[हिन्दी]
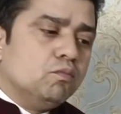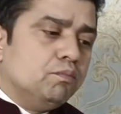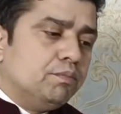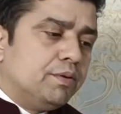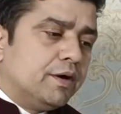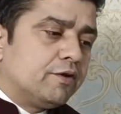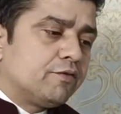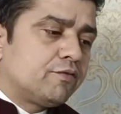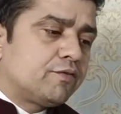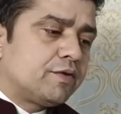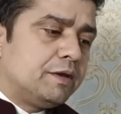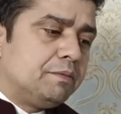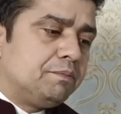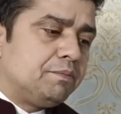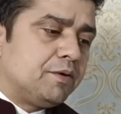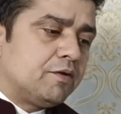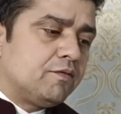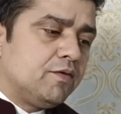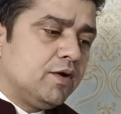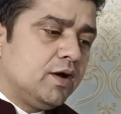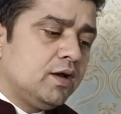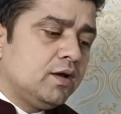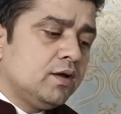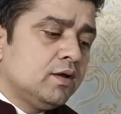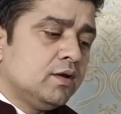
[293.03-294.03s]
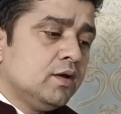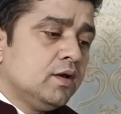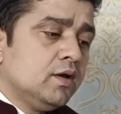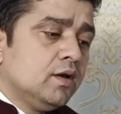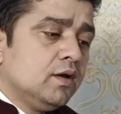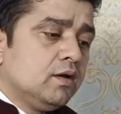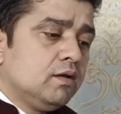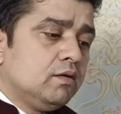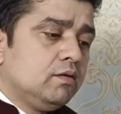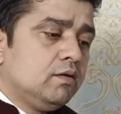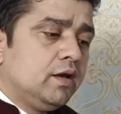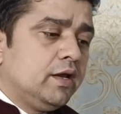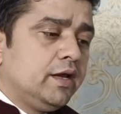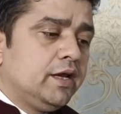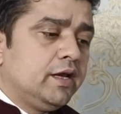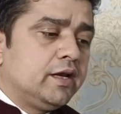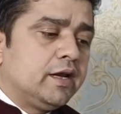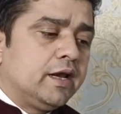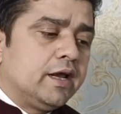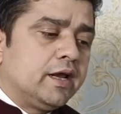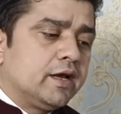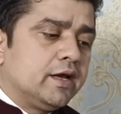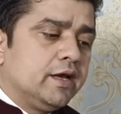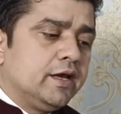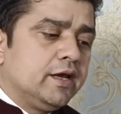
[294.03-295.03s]
को बर्फ़ की परवाह नहीं
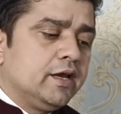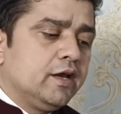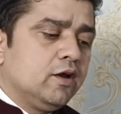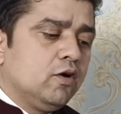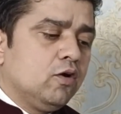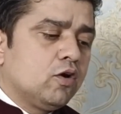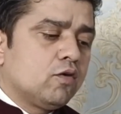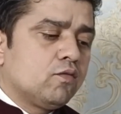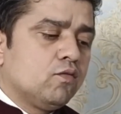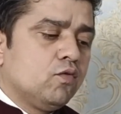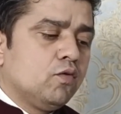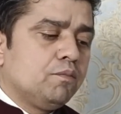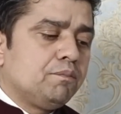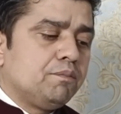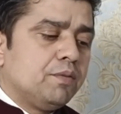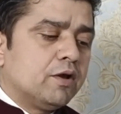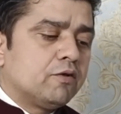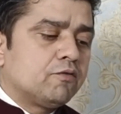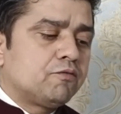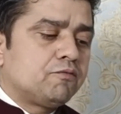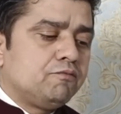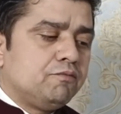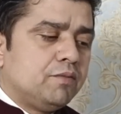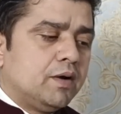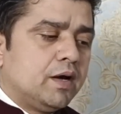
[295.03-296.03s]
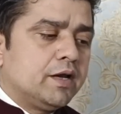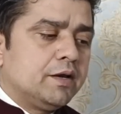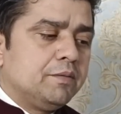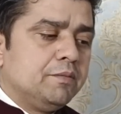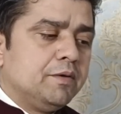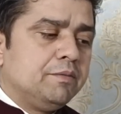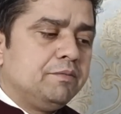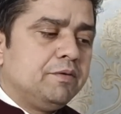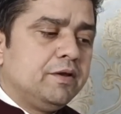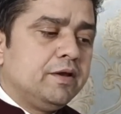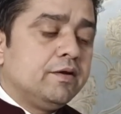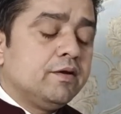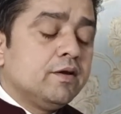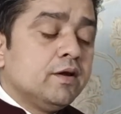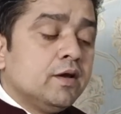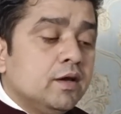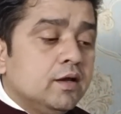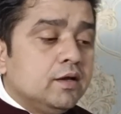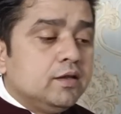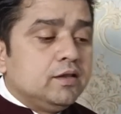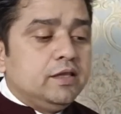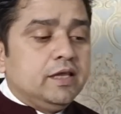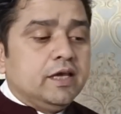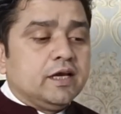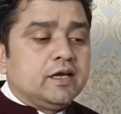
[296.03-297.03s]
रह गई है और वो बर्फ़बारी में भी
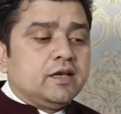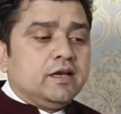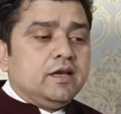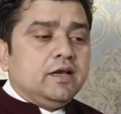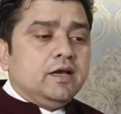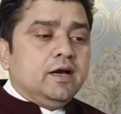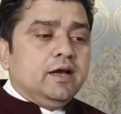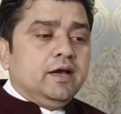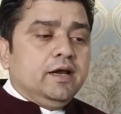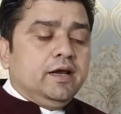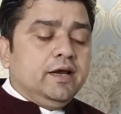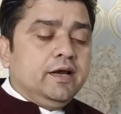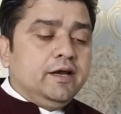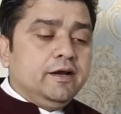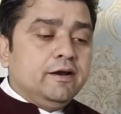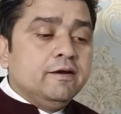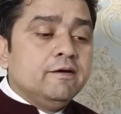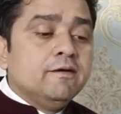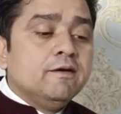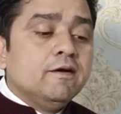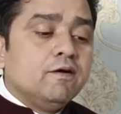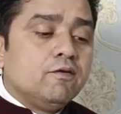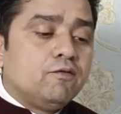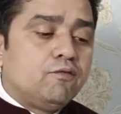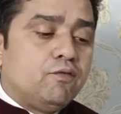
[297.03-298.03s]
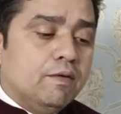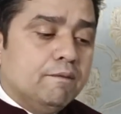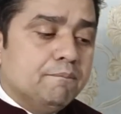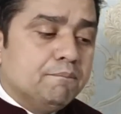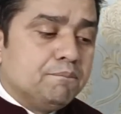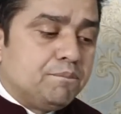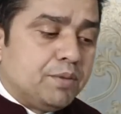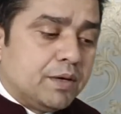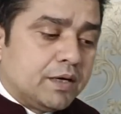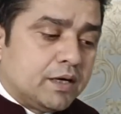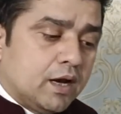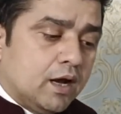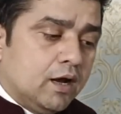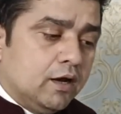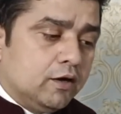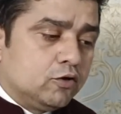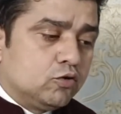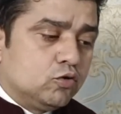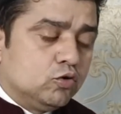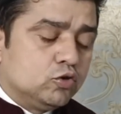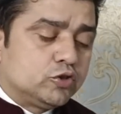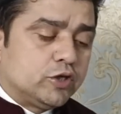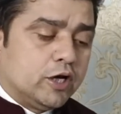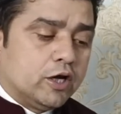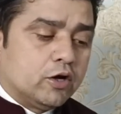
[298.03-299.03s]
देखने आए हैं फिल्म पठान
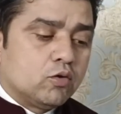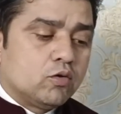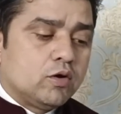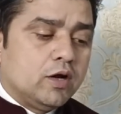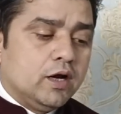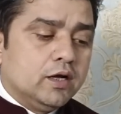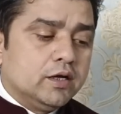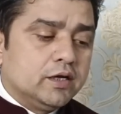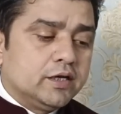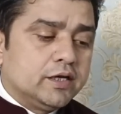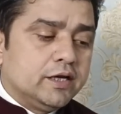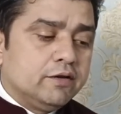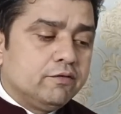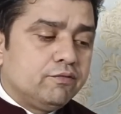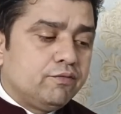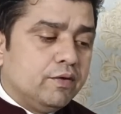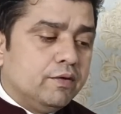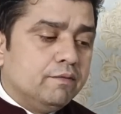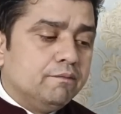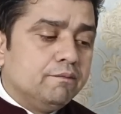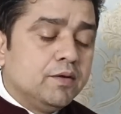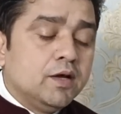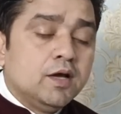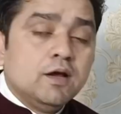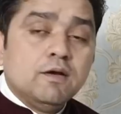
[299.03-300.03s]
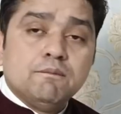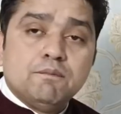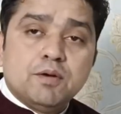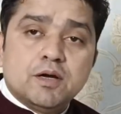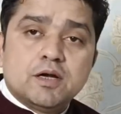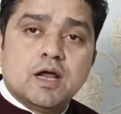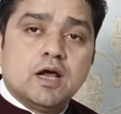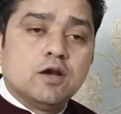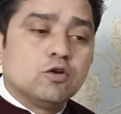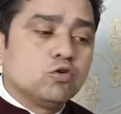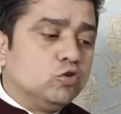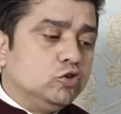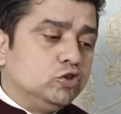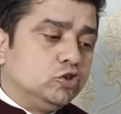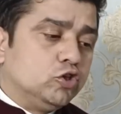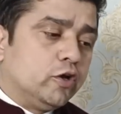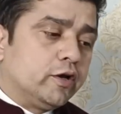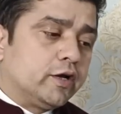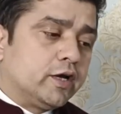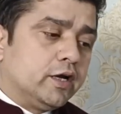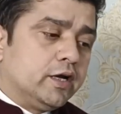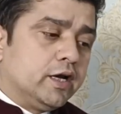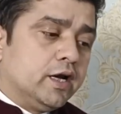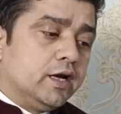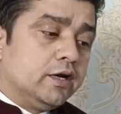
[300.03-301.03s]
को शाहरुख खान की फिल्म पठान को
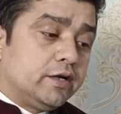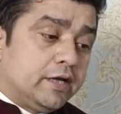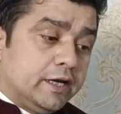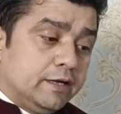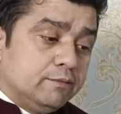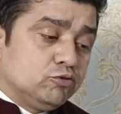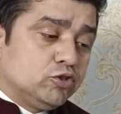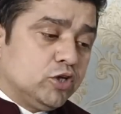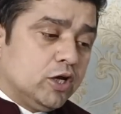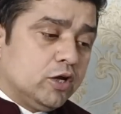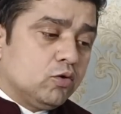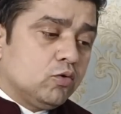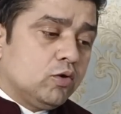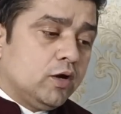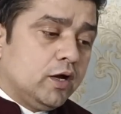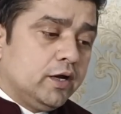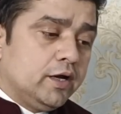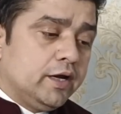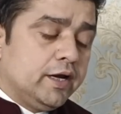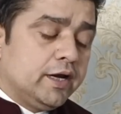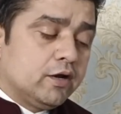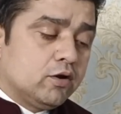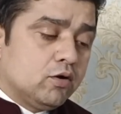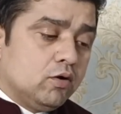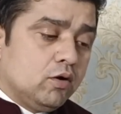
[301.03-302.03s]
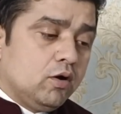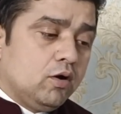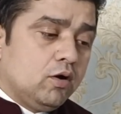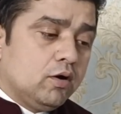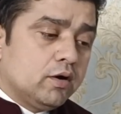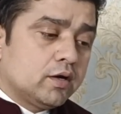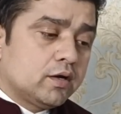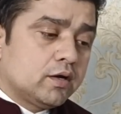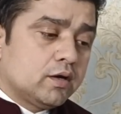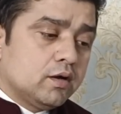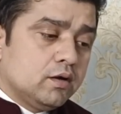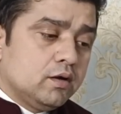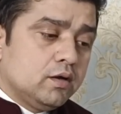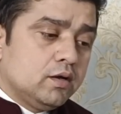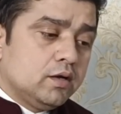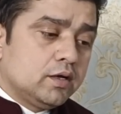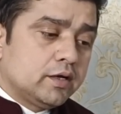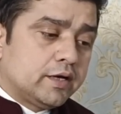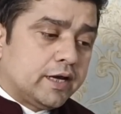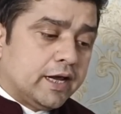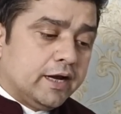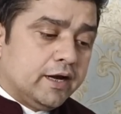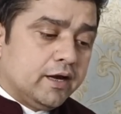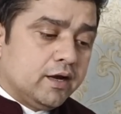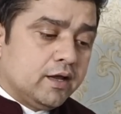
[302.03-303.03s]
एंजॉय करने आया टीम शाहरुख खान ने एक और
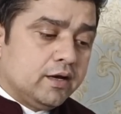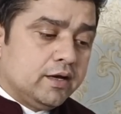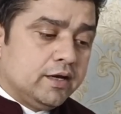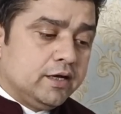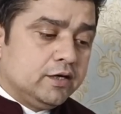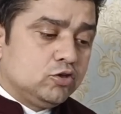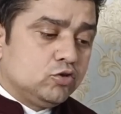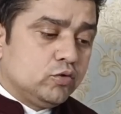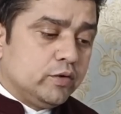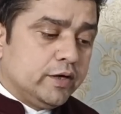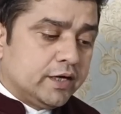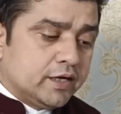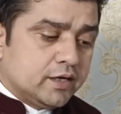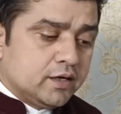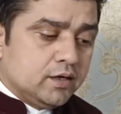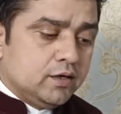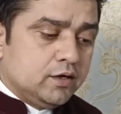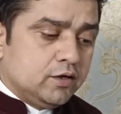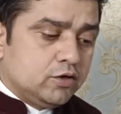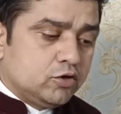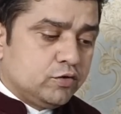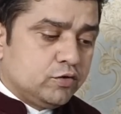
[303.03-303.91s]
कनाडा ने जो एक